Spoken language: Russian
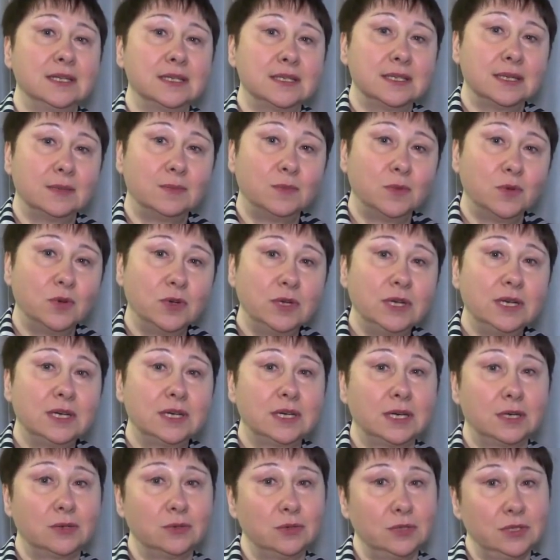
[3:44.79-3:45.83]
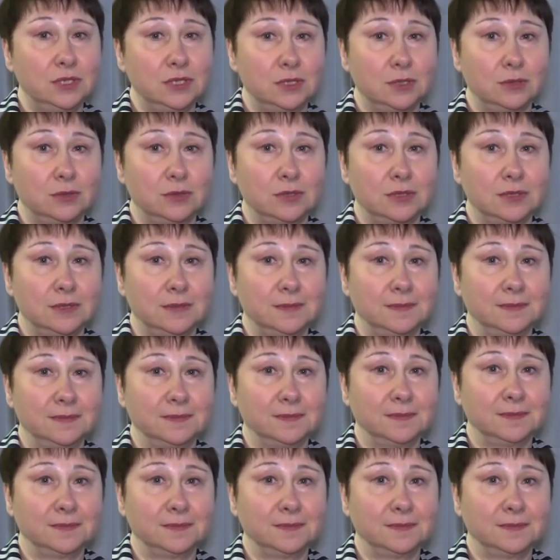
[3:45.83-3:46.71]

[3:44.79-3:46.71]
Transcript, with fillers: за более короткий срок.